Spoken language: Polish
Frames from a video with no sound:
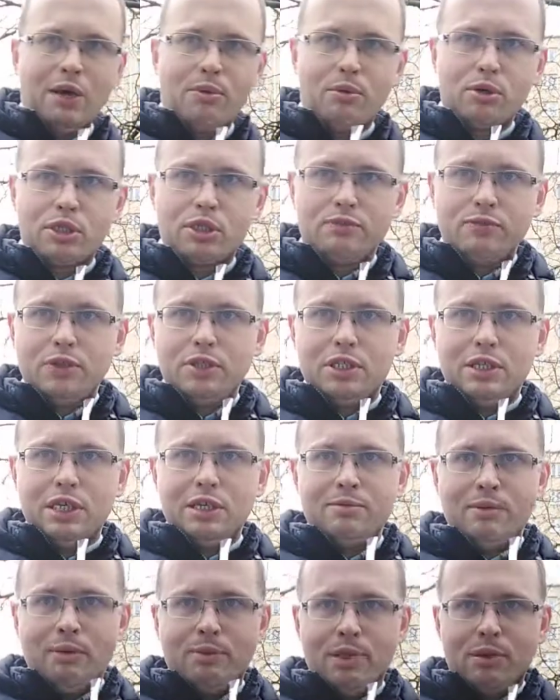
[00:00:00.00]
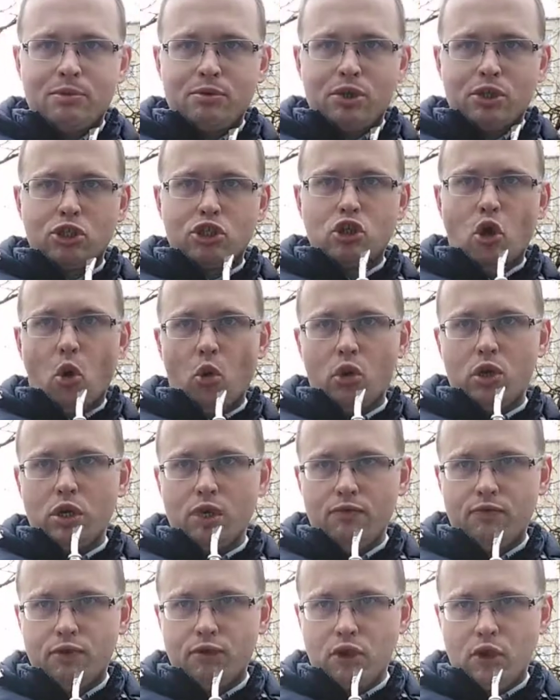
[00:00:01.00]
oczywiście. Mamy na przykład czołg
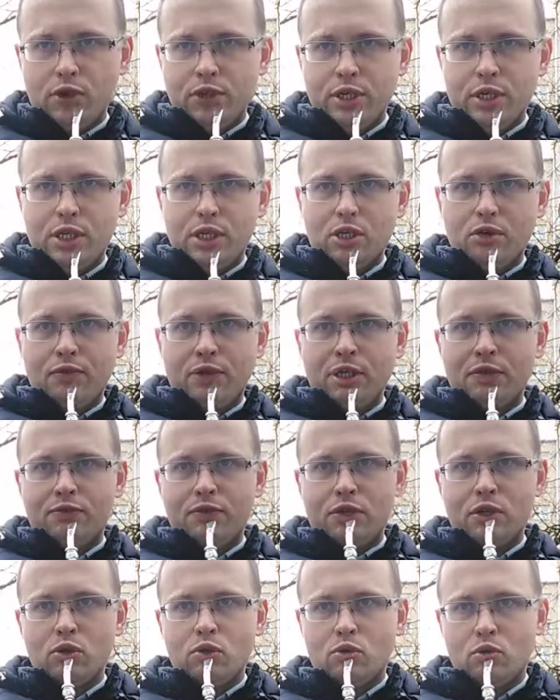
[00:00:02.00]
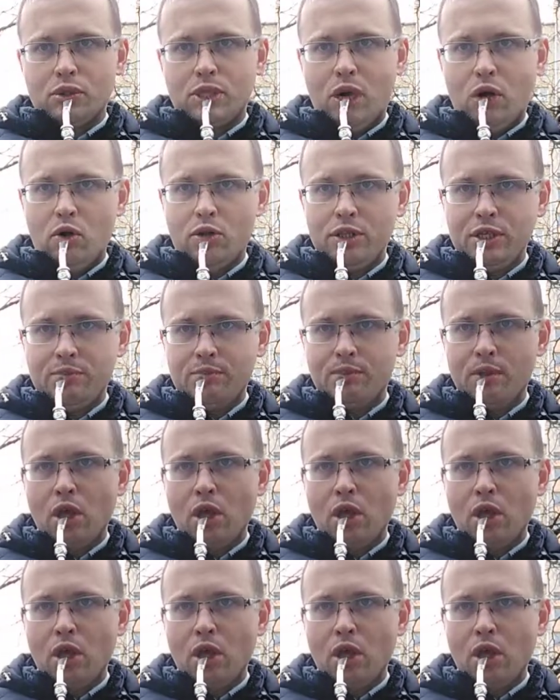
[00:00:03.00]
w Grodnie skierowany w kierunku zachodnim.